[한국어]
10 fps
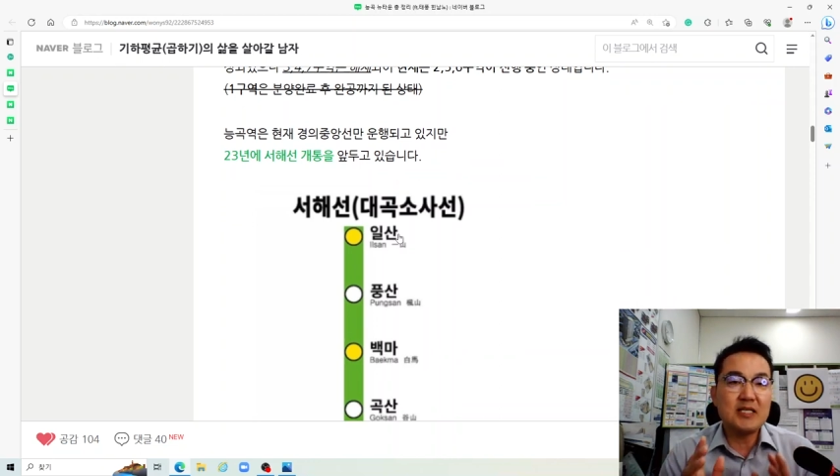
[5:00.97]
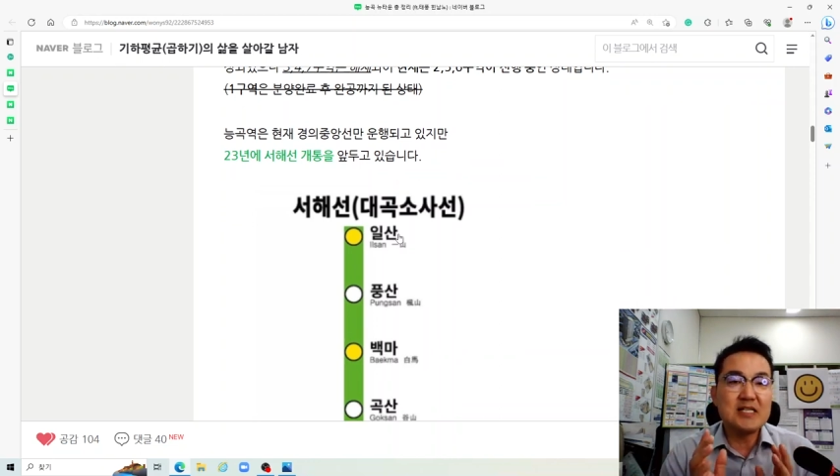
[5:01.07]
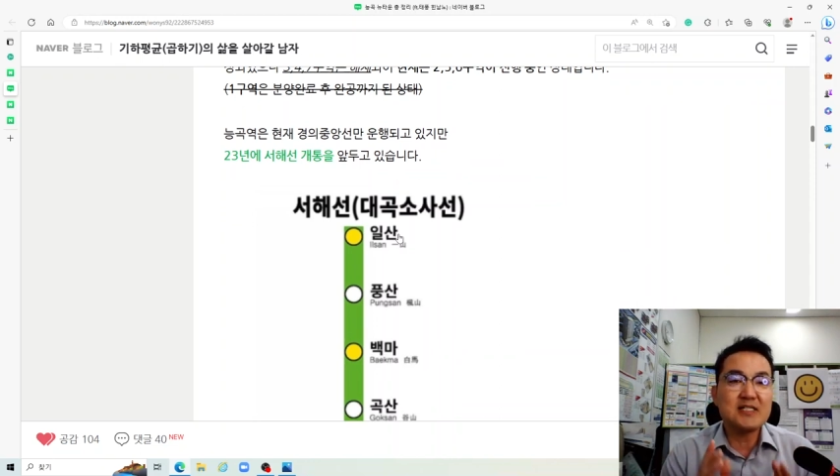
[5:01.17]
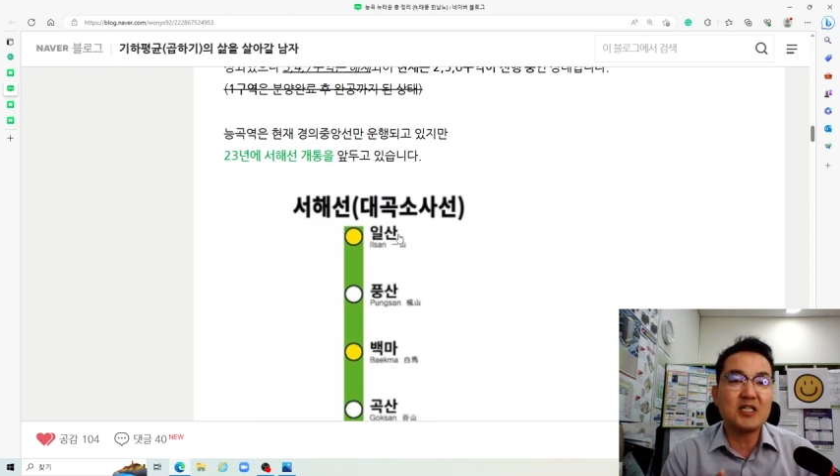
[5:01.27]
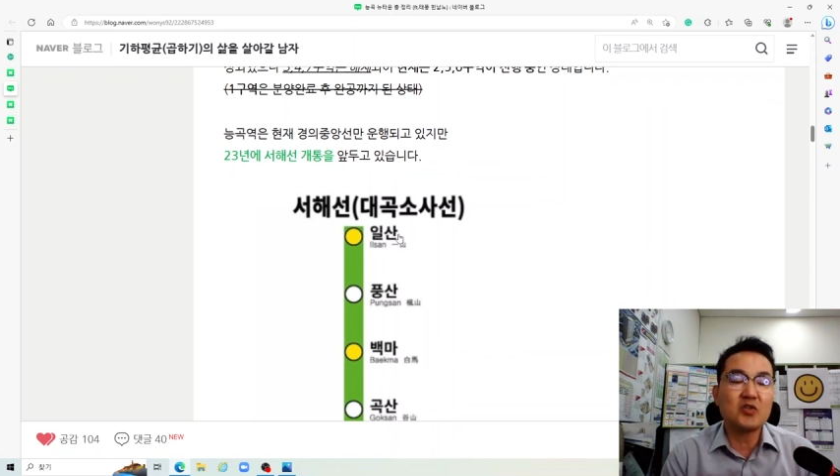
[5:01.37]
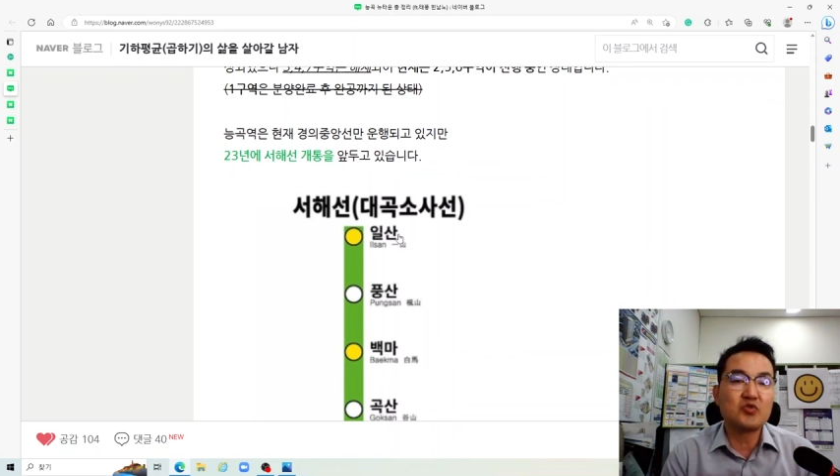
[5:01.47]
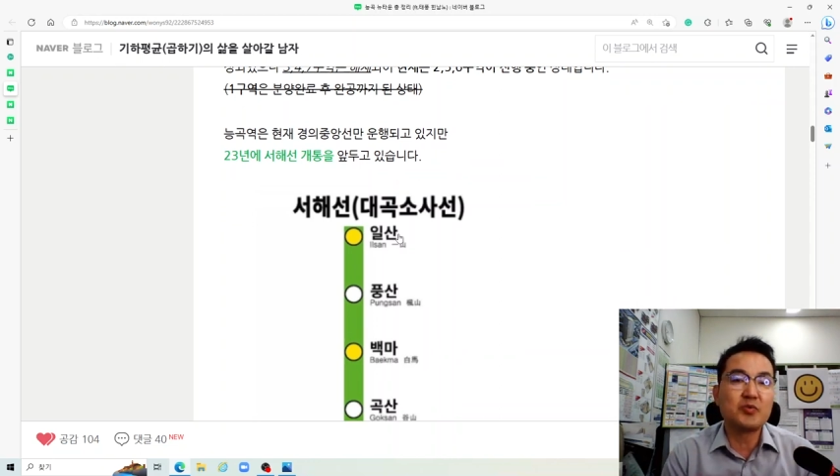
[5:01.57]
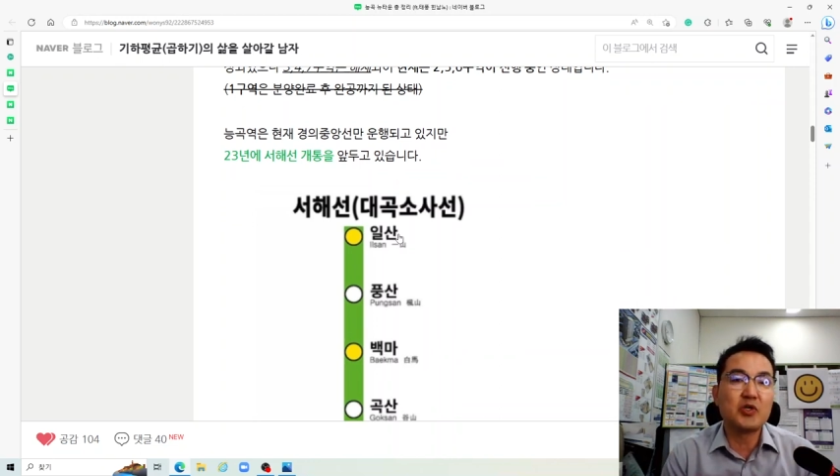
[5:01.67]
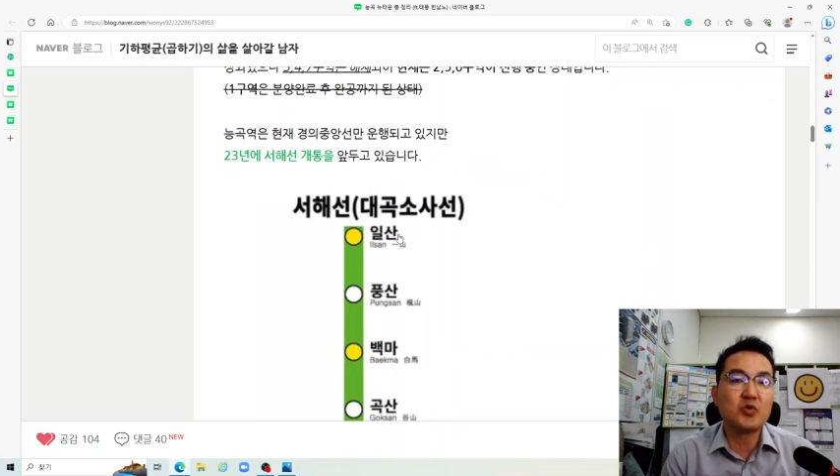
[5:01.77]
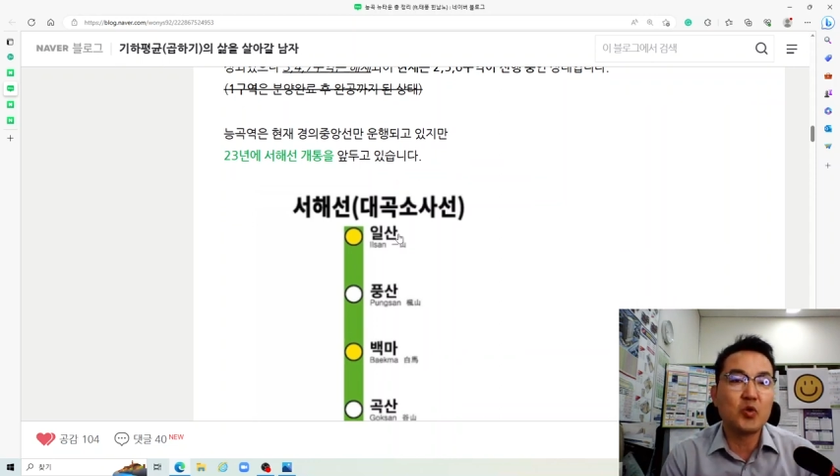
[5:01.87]
일산역
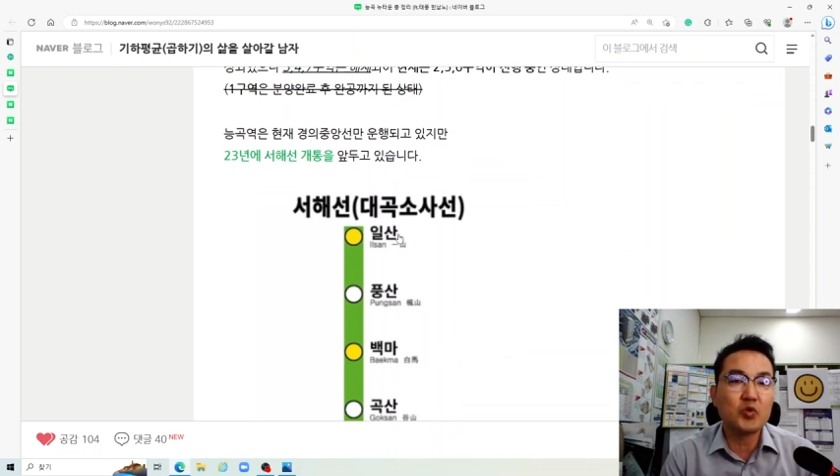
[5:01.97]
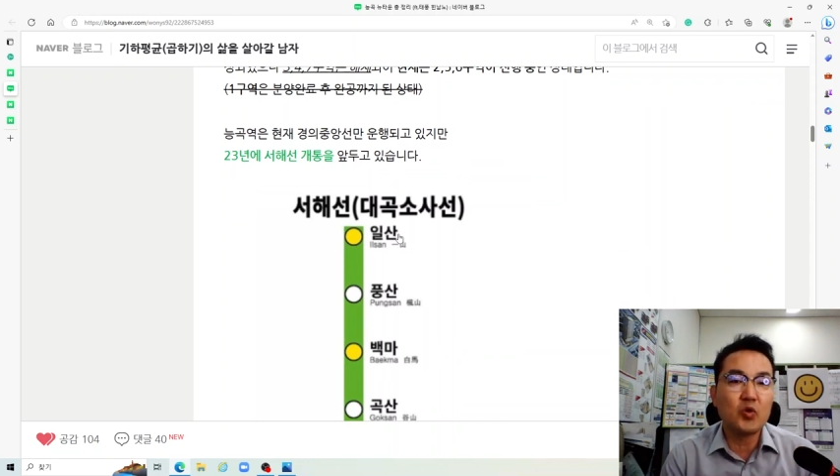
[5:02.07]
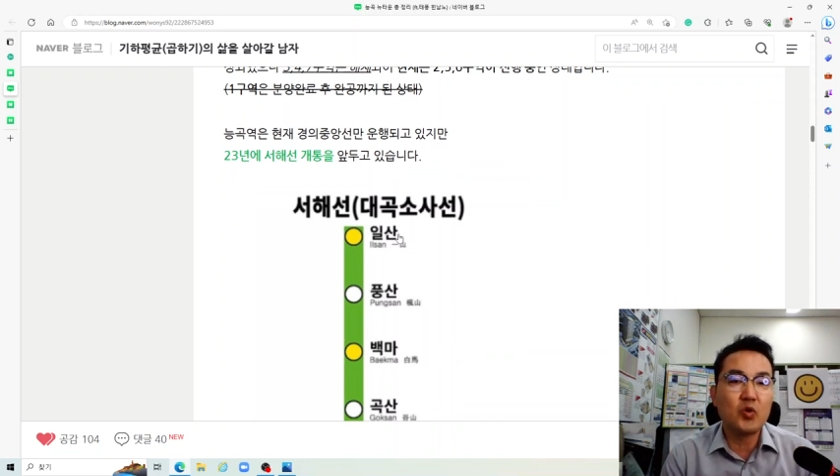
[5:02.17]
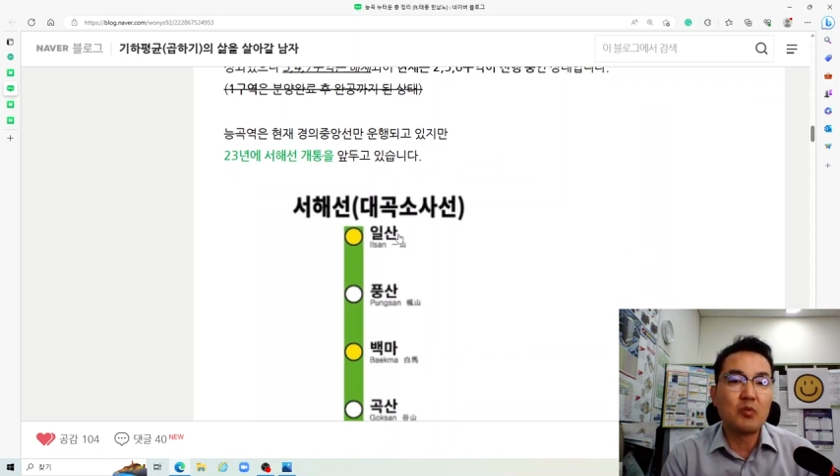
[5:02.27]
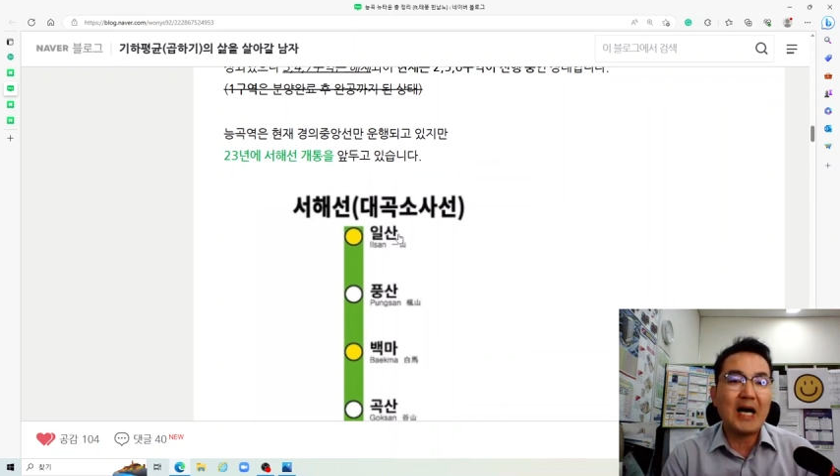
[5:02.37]
주변으로도